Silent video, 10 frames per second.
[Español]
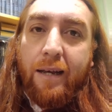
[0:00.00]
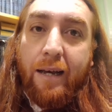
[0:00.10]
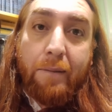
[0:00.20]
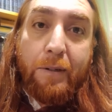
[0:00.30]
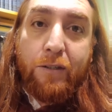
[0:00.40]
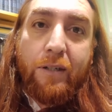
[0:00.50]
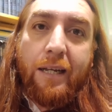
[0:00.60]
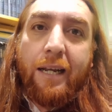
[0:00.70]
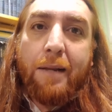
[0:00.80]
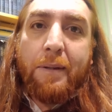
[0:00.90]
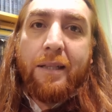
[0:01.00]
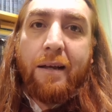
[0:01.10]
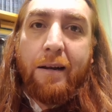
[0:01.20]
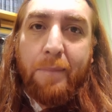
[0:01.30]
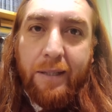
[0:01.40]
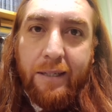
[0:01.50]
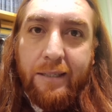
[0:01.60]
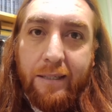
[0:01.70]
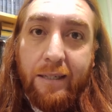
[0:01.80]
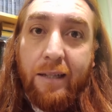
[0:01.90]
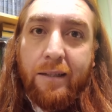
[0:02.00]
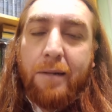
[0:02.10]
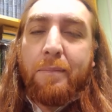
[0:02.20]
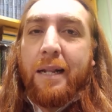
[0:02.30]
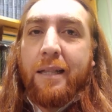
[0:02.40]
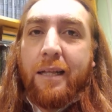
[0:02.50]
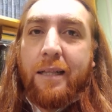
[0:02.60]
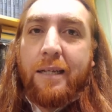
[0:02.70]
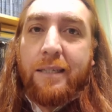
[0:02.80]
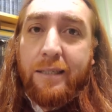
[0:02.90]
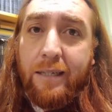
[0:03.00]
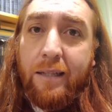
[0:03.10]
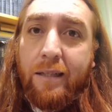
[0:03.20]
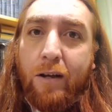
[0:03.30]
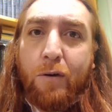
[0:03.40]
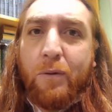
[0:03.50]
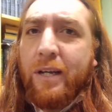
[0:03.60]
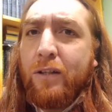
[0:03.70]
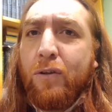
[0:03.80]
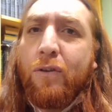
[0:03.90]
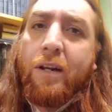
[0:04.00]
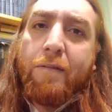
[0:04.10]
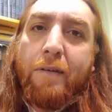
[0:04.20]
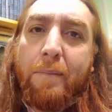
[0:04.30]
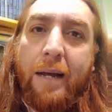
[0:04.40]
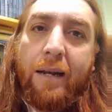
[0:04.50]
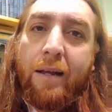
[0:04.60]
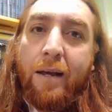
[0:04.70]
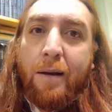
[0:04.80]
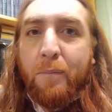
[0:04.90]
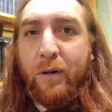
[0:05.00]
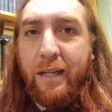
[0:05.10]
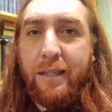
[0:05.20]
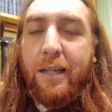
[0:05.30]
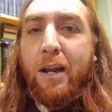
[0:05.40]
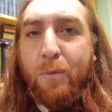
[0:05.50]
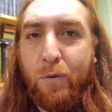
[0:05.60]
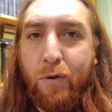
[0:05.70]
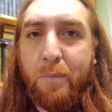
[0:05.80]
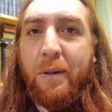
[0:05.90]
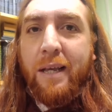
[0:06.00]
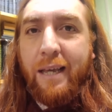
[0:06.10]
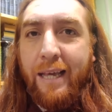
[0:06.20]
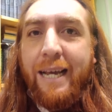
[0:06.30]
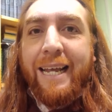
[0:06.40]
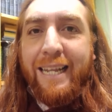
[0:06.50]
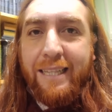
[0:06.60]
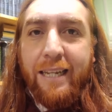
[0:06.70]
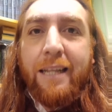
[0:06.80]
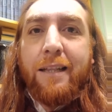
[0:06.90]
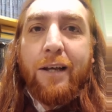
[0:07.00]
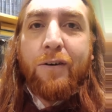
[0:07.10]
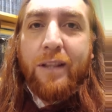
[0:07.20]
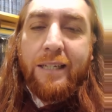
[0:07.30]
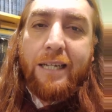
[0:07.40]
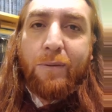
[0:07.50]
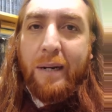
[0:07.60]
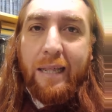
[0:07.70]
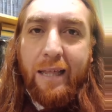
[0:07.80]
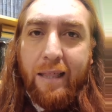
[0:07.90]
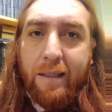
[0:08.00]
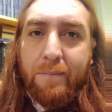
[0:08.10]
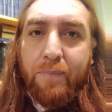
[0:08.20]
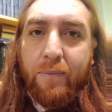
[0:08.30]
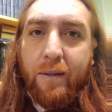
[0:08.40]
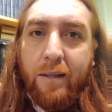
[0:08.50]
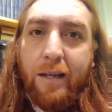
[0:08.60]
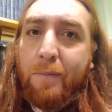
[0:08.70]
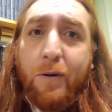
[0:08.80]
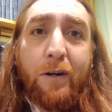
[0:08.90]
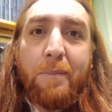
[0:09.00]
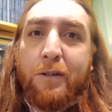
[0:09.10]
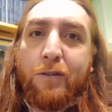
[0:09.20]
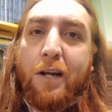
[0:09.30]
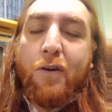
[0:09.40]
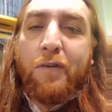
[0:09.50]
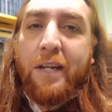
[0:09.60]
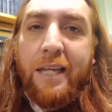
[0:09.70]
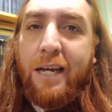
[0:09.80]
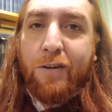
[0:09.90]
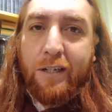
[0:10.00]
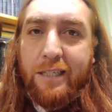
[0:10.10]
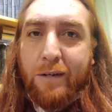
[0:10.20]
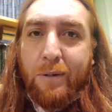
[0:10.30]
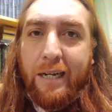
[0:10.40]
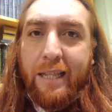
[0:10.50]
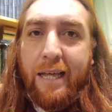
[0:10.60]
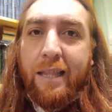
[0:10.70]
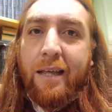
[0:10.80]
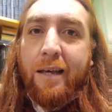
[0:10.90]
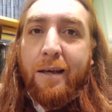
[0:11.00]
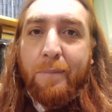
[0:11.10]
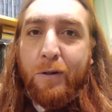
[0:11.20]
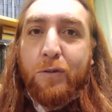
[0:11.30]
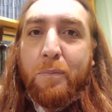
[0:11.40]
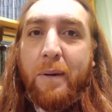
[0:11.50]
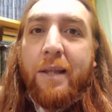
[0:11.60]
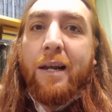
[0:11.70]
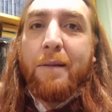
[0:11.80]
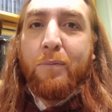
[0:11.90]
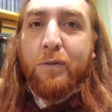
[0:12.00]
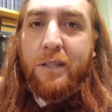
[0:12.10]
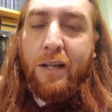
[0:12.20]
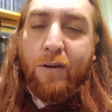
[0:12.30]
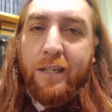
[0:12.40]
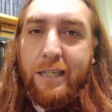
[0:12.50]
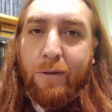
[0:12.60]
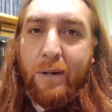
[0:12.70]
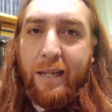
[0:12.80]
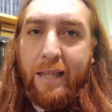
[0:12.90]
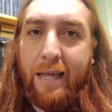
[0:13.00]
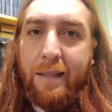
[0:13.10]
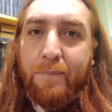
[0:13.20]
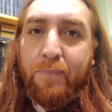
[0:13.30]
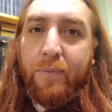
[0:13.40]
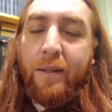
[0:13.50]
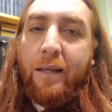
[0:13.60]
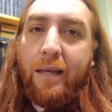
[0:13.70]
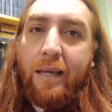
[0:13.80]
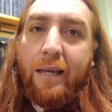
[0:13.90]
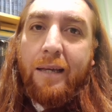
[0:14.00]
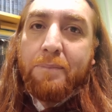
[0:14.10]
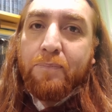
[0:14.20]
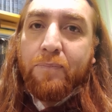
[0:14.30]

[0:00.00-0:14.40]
Hay personas que lamentablemente se sienten malditas, se sienten como que todo les va mal porque tienen un nombre que es característico de esa cualidad. Y a lo mejor la persona no venía con esa cualidad, pero sus padres le pusieron esa cualidad y